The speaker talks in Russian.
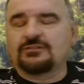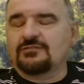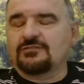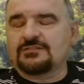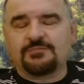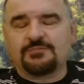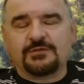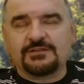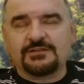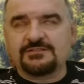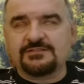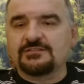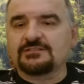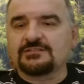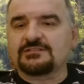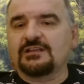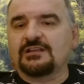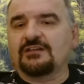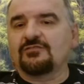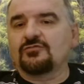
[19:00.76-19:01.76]
спросил,
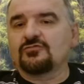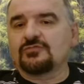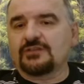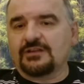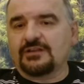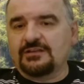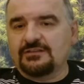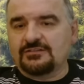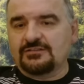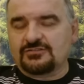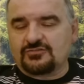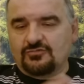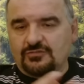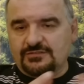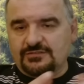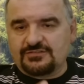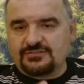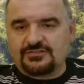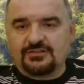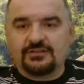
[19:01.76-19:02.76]
слава Украине, что
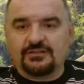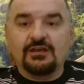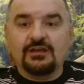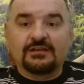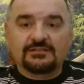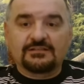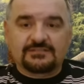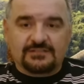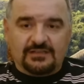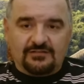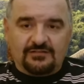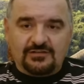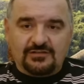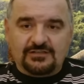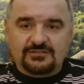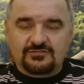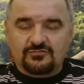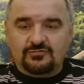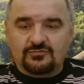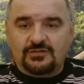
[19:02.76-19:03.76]
означает? Слава
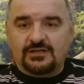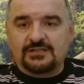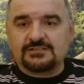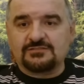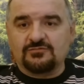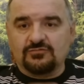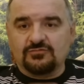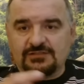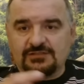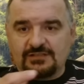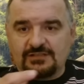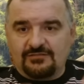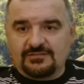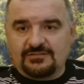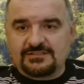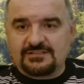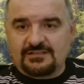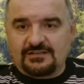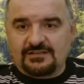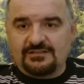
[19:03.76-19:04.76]
государству, слава
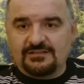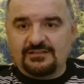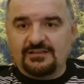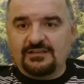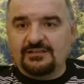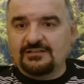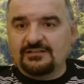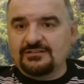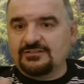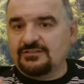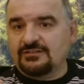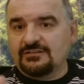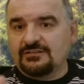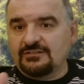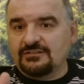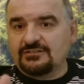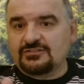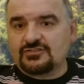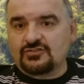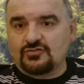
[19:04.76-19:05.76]
стране
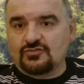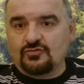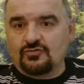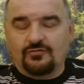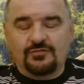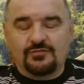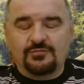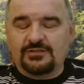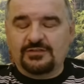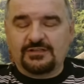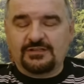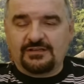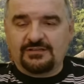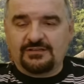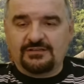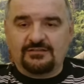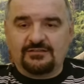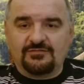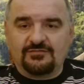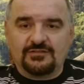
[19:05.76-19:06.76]
или что? Вы мне так всему, и
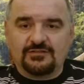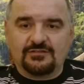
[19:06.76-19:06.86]
не ну, ответили. По